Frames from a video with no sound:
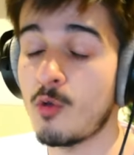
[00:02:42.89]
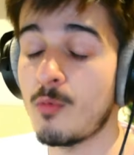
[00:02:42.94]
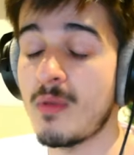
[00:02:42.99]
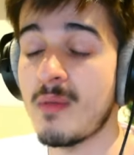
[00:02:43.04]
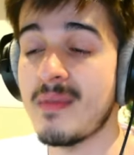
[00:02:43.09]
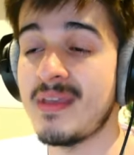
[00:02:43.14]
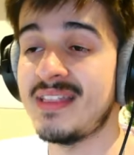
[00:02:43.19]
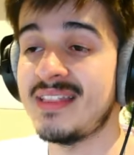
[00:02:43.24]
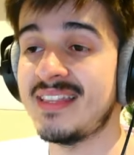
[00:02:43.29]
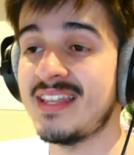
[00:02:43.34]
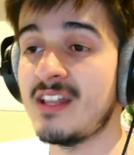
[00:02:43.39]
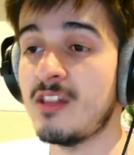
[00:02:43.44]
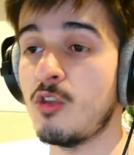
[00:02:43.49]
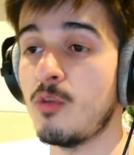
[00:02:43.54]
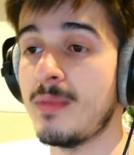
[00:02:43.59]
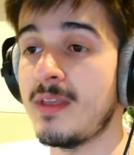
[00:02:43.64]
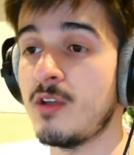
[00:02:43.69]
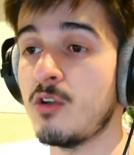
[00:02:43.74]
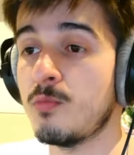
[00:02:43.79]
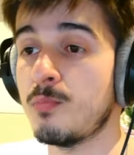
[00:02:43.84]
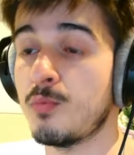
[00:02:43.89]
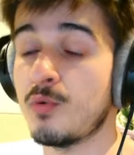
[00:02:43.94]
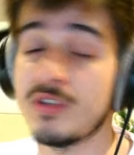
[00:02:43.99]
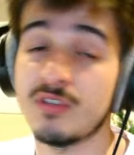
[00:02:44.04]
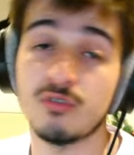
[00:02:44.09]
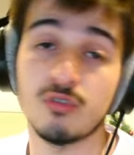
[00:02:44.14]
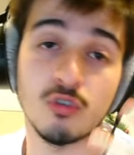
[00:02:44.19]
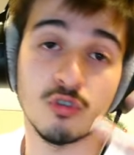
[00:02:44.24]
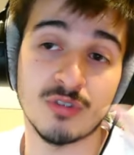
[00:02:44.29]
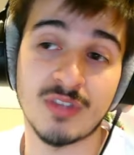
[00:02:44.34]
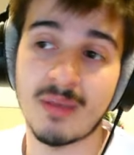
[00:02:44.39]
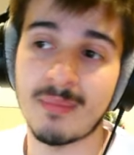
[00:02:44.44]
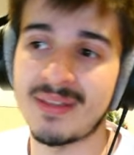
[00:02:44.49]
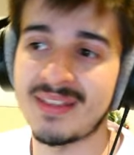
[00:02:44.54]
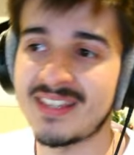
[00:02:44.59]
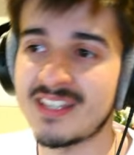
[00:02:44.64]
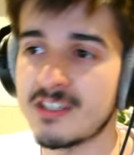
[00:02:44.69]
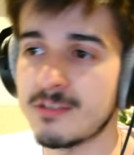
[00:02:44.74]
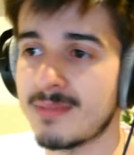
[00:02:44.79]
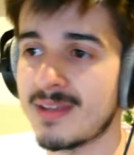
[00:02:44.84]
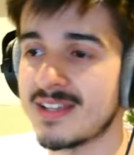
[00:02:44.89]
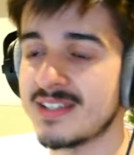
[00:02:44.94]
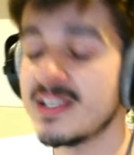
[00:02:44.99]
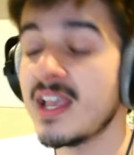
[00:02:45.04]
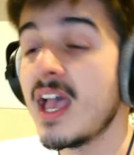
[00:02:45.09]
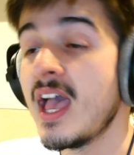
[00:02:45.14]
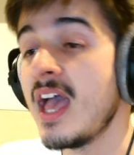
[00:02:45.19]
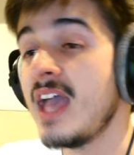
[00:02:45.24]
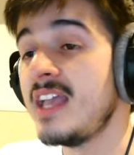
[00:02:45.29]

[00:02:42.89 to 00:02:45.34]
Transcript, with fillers: Obviamente el domingo pues dos diamantes más.